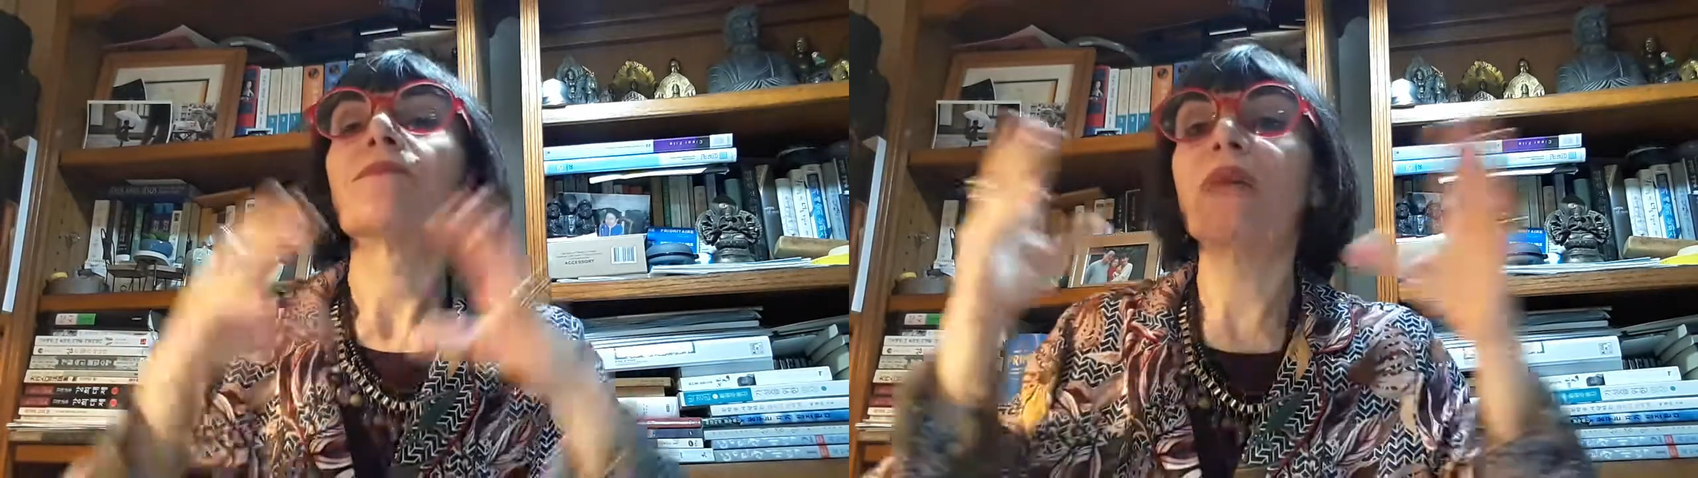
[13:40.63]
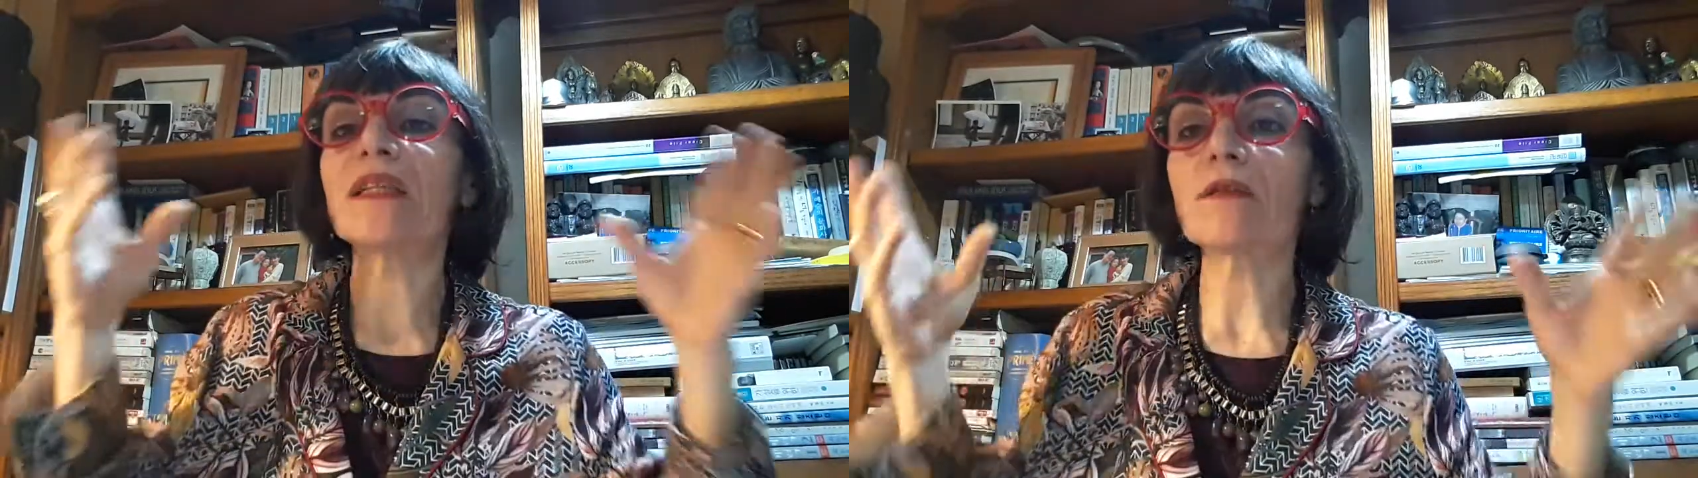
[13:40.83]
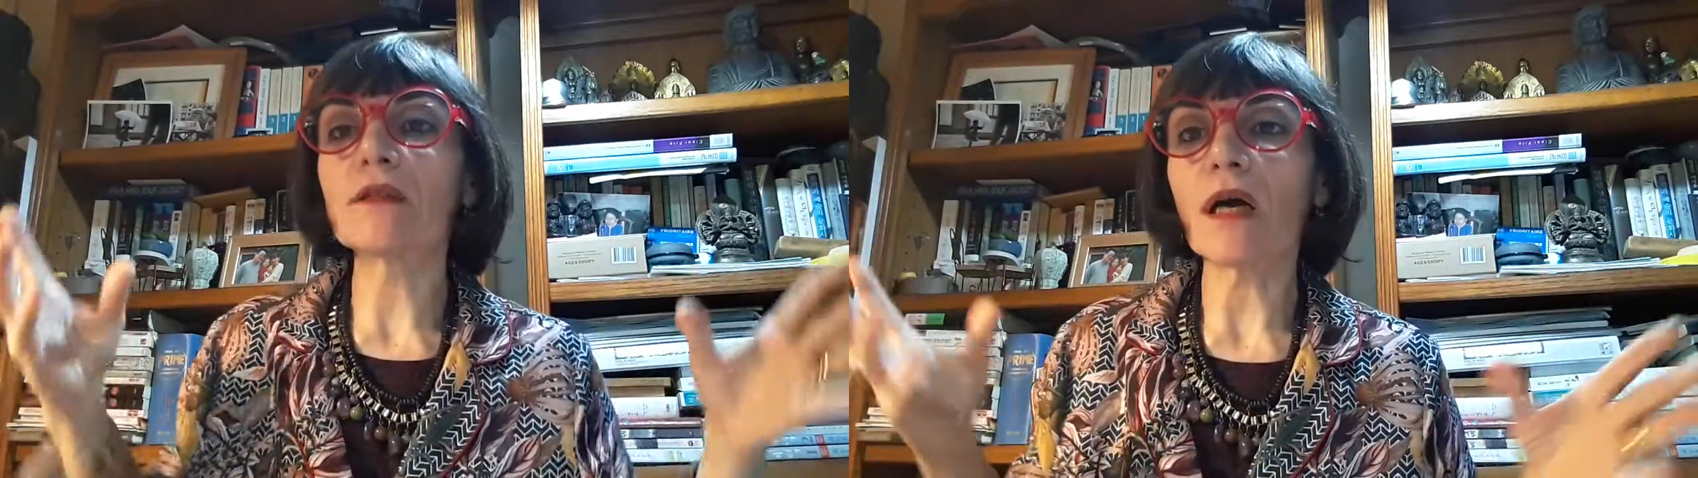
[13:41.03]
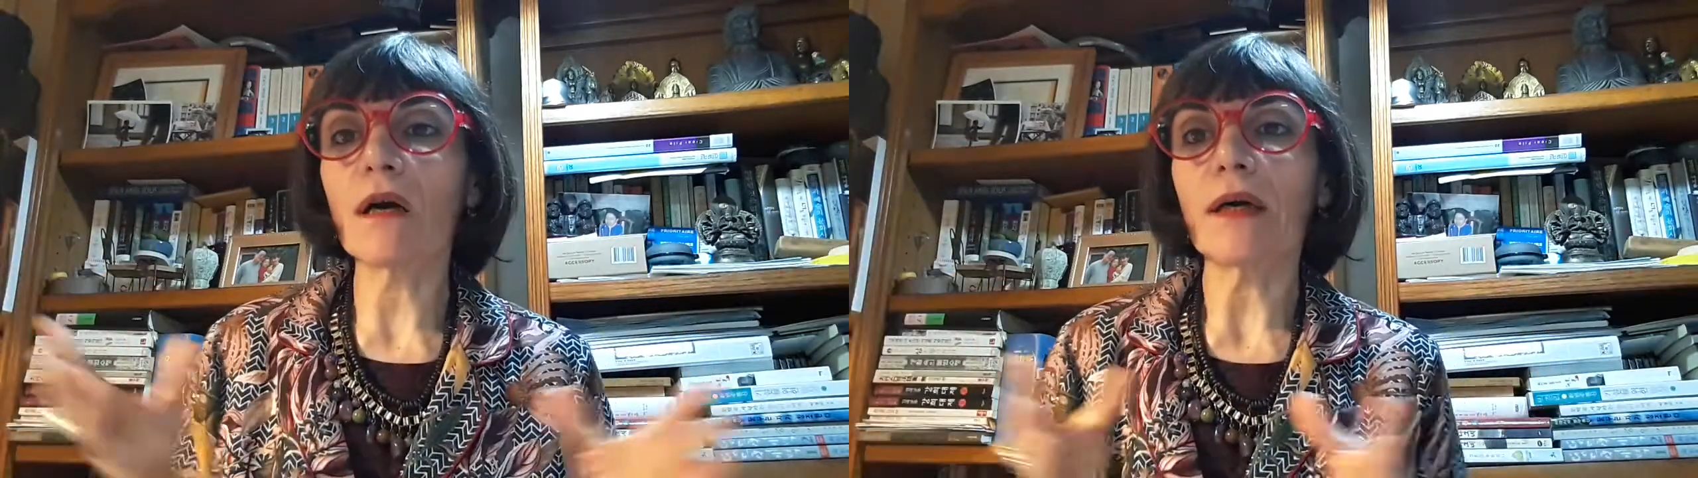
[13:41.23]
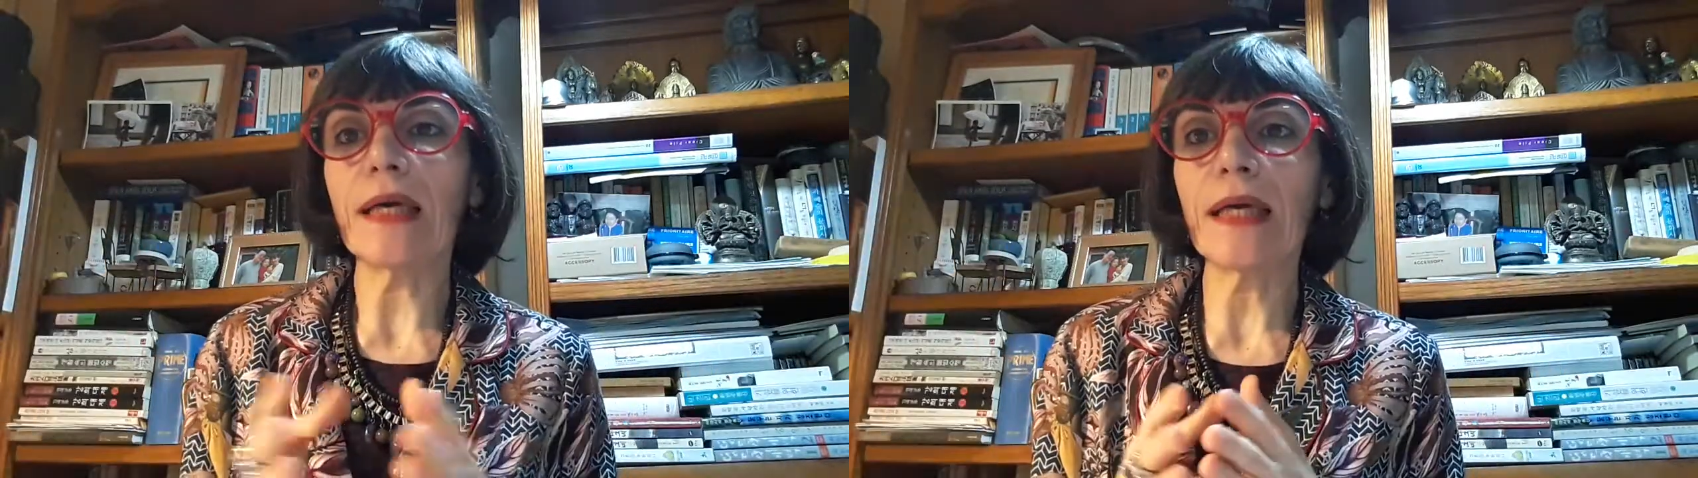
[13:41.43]

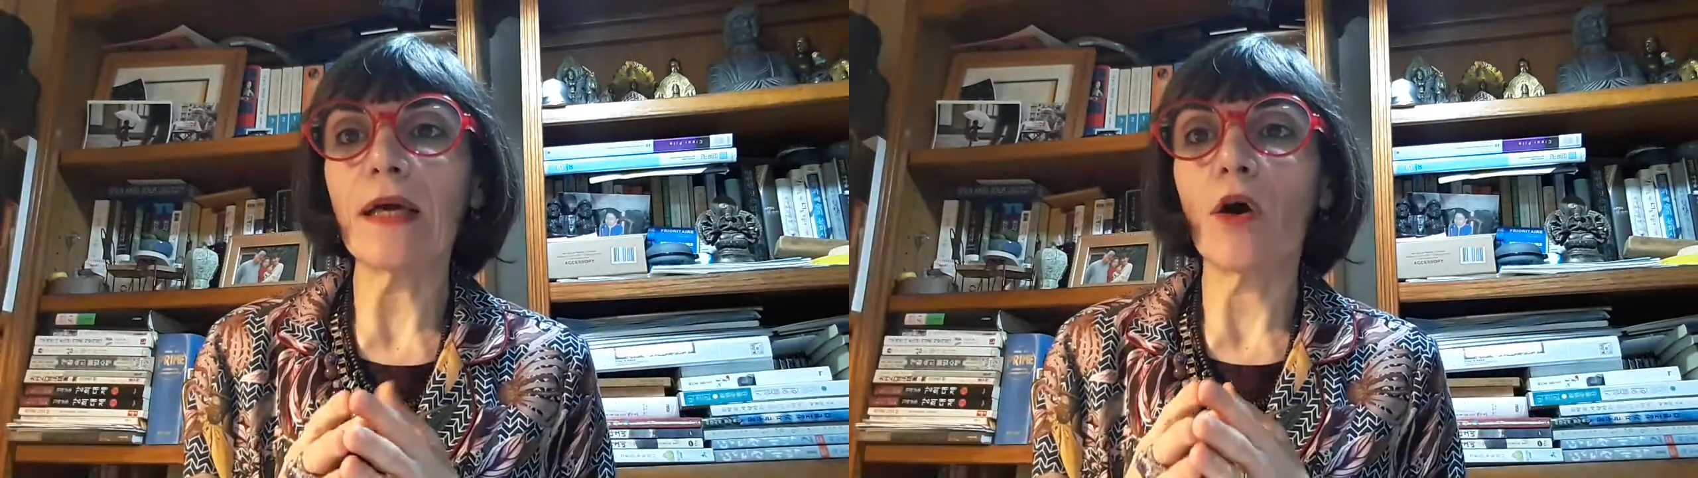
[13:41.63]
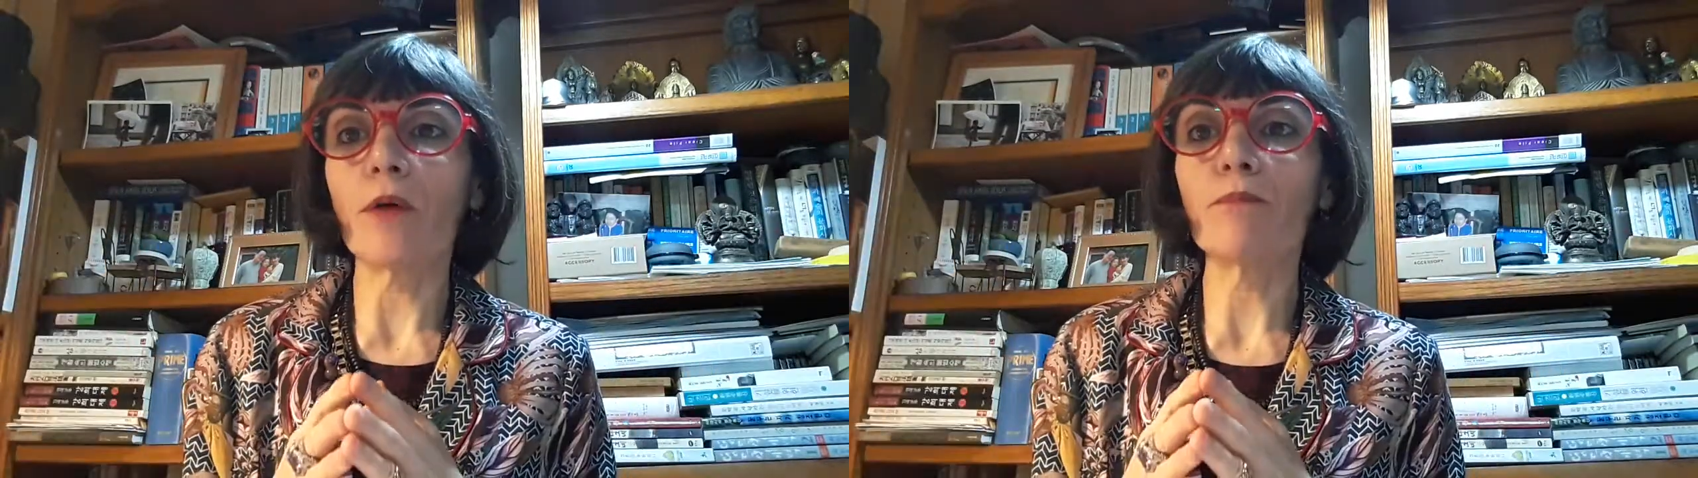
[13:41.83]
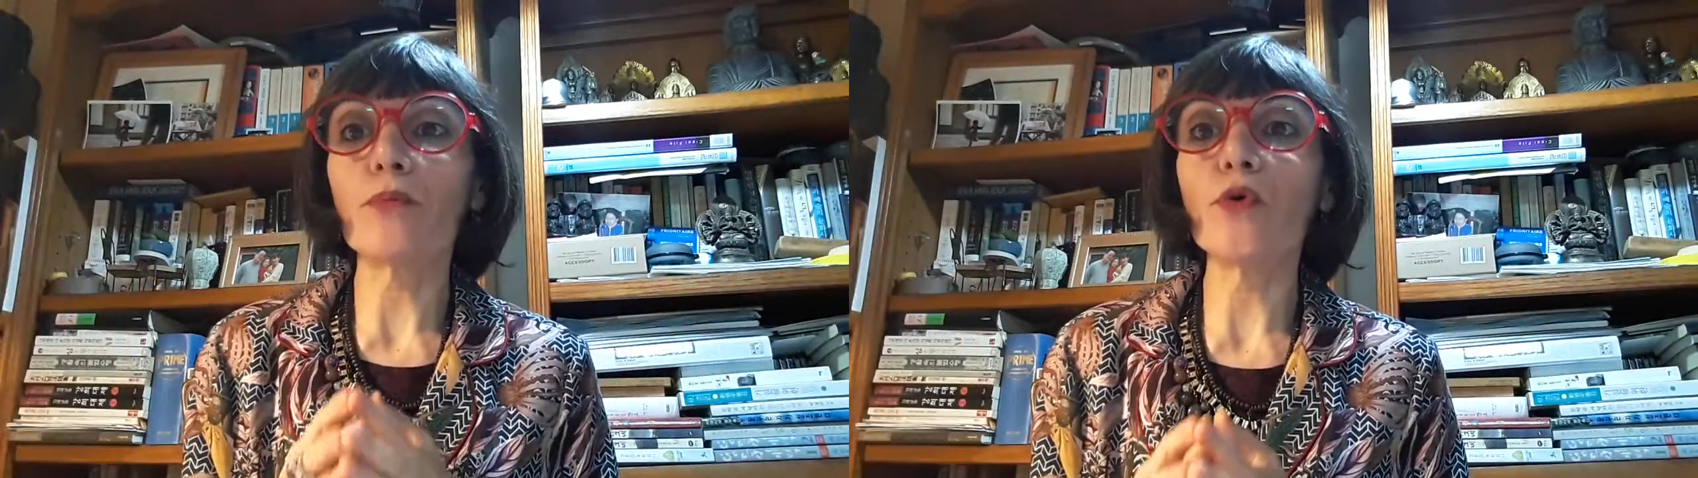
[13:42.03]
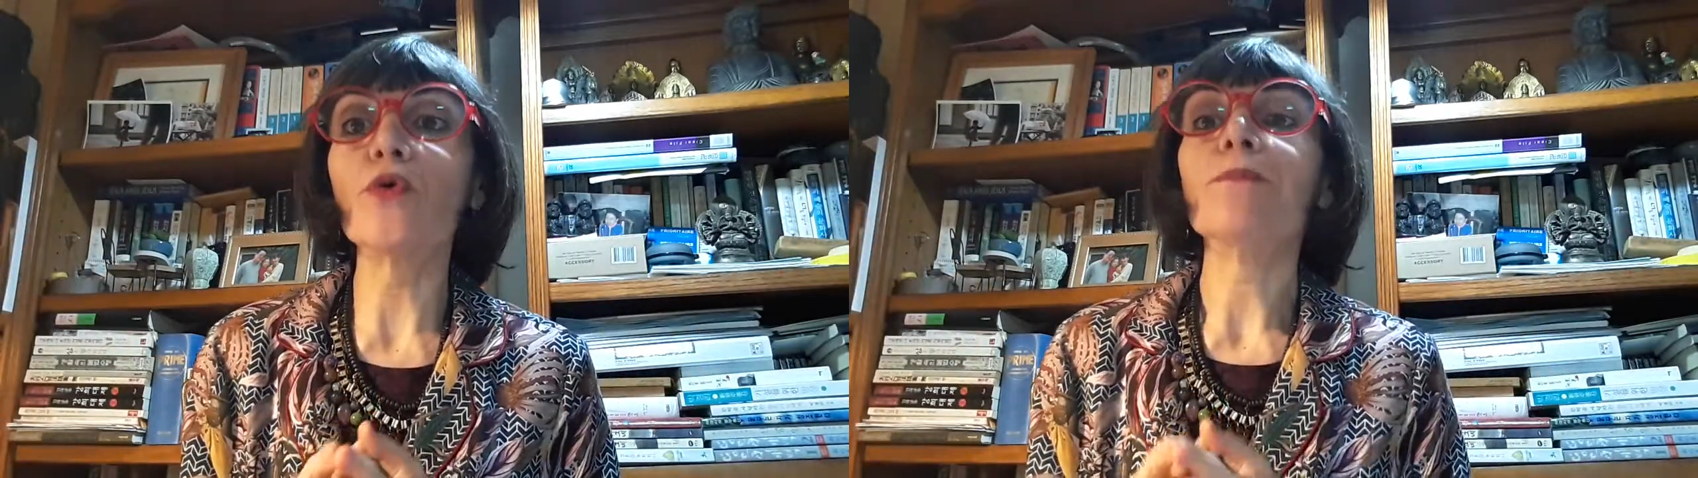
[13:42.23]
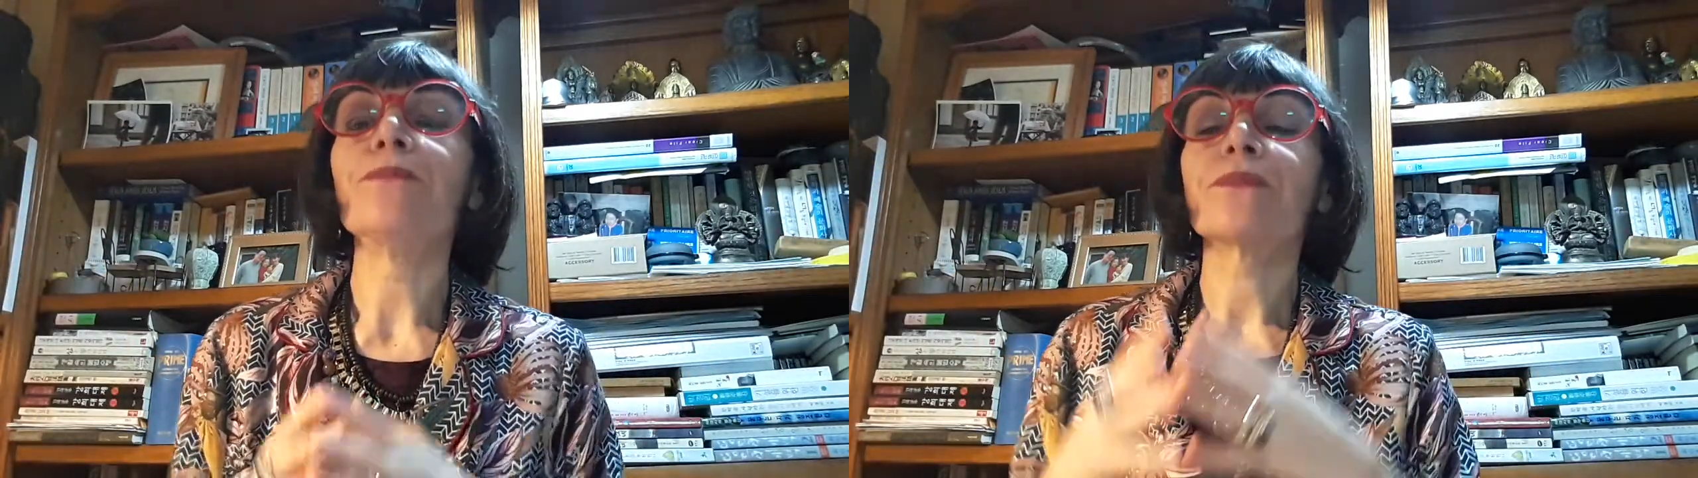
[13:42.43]
maintenant est un peu